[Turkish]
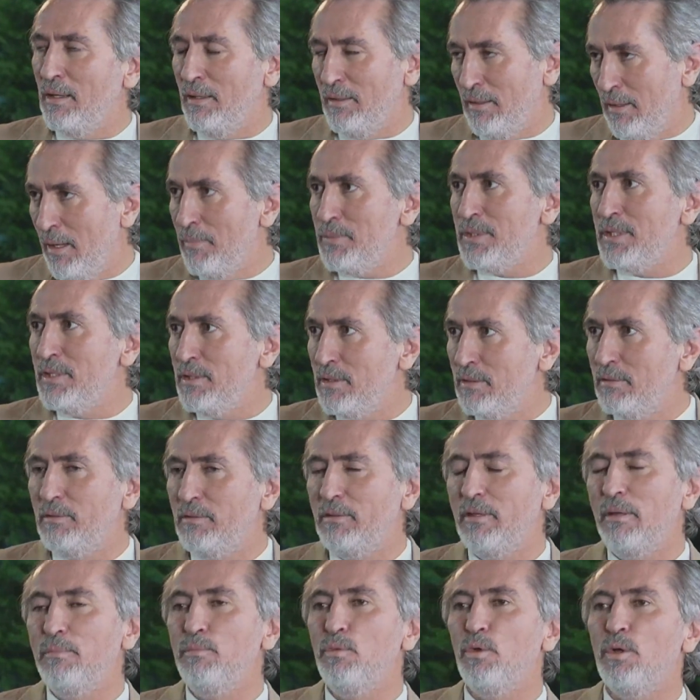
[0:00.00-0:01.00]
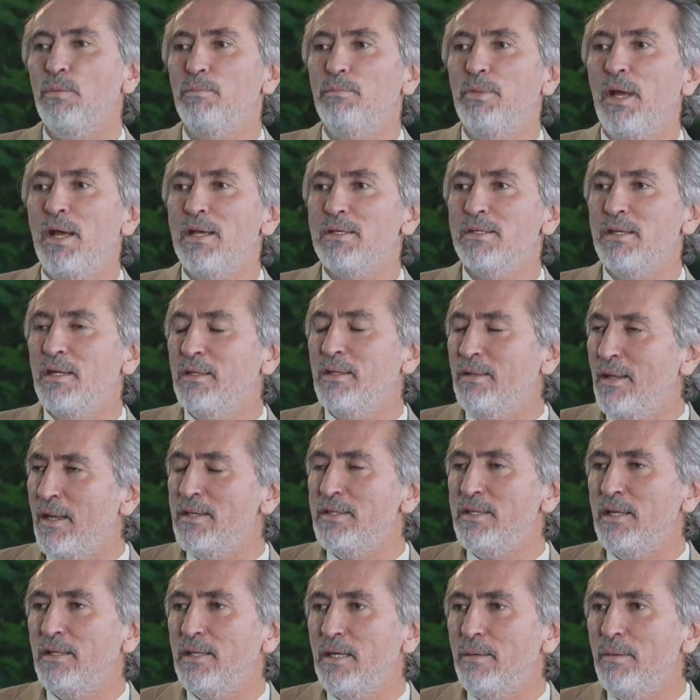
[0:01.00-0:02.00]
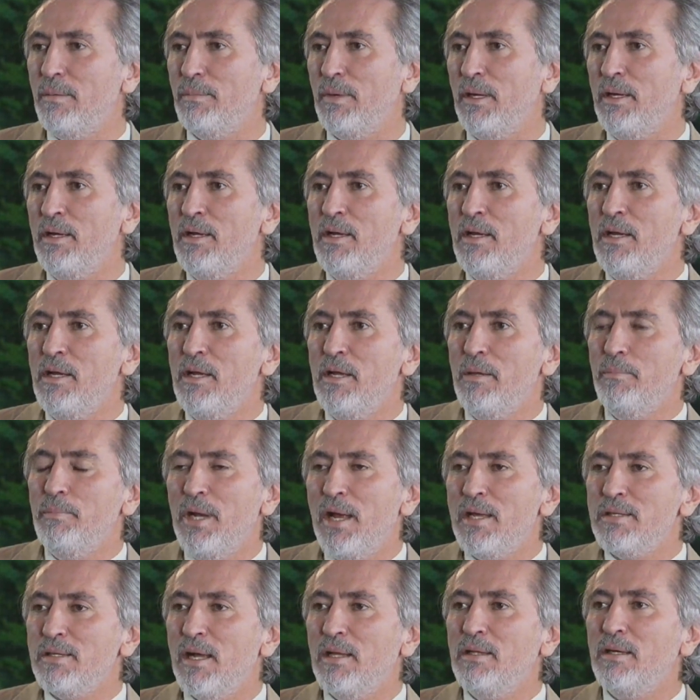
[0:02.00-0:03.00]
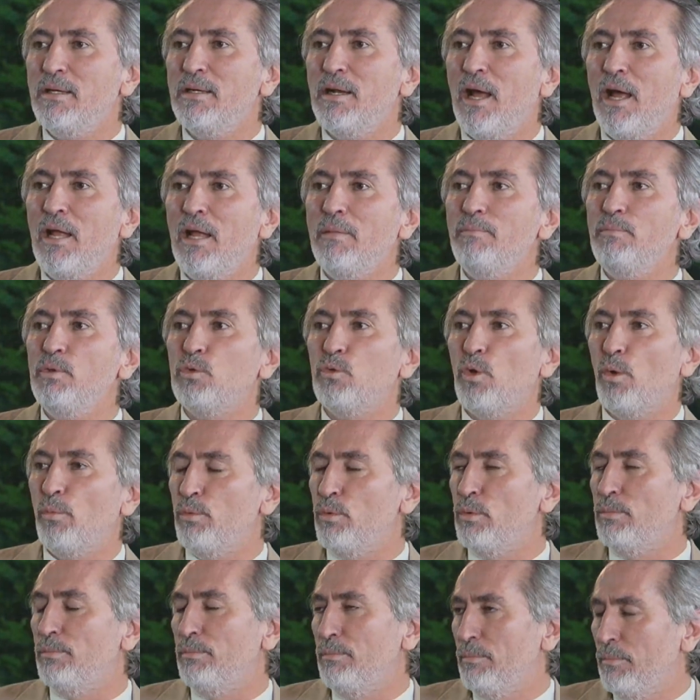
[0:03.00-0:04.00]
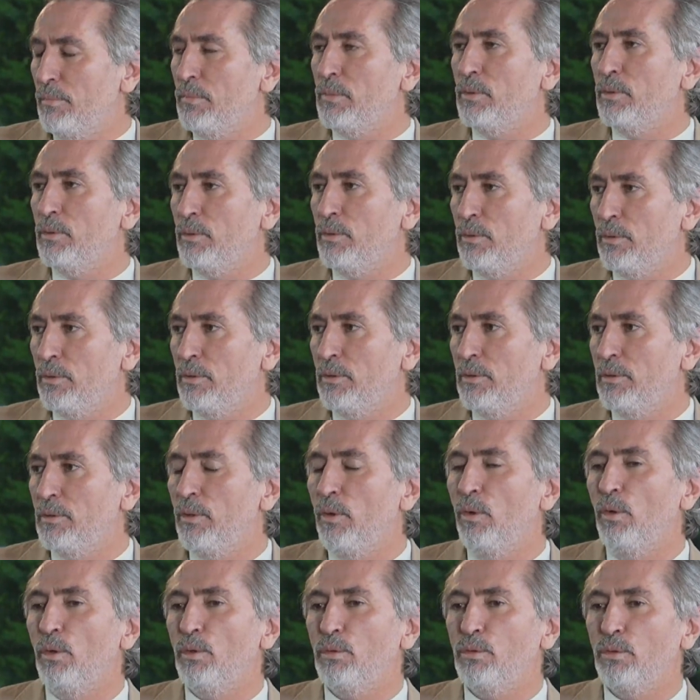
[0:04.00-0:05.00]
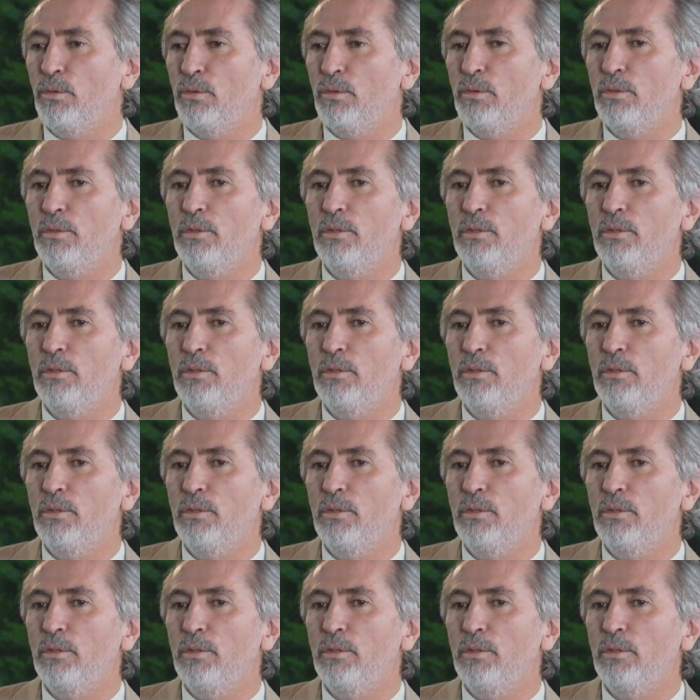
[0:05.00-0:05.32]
hani hepsini demiyorum bazılarını tenzih ederim ama biraz artık rahat bir toplum e, olduk.